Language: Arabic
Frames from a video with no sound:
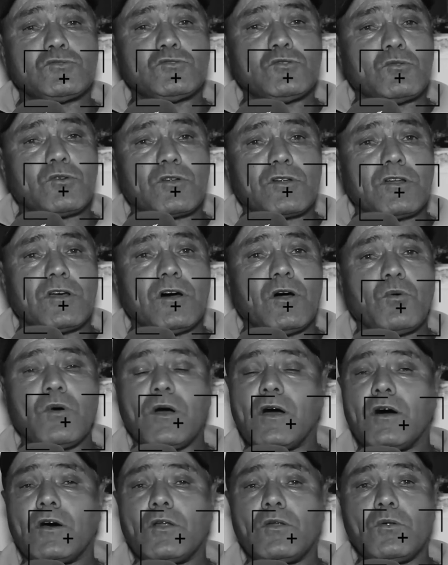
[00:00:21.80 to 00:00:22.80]
دورنا
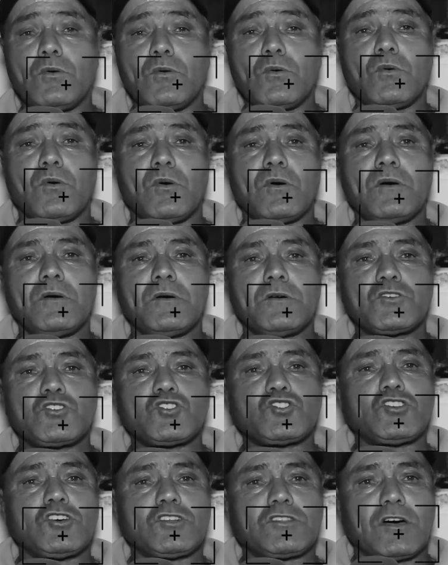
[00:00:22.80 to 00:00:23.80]
والو
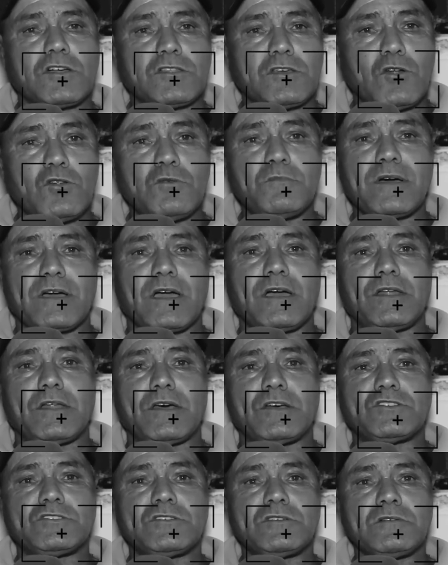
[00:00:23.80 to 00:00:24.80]
الشتيطه ديالو ما
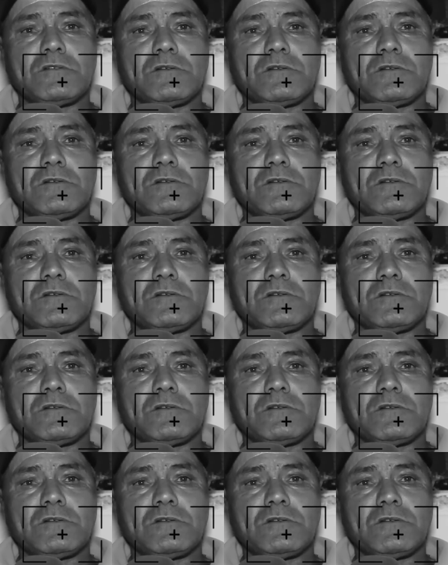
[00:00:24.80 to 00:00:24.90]
كايناش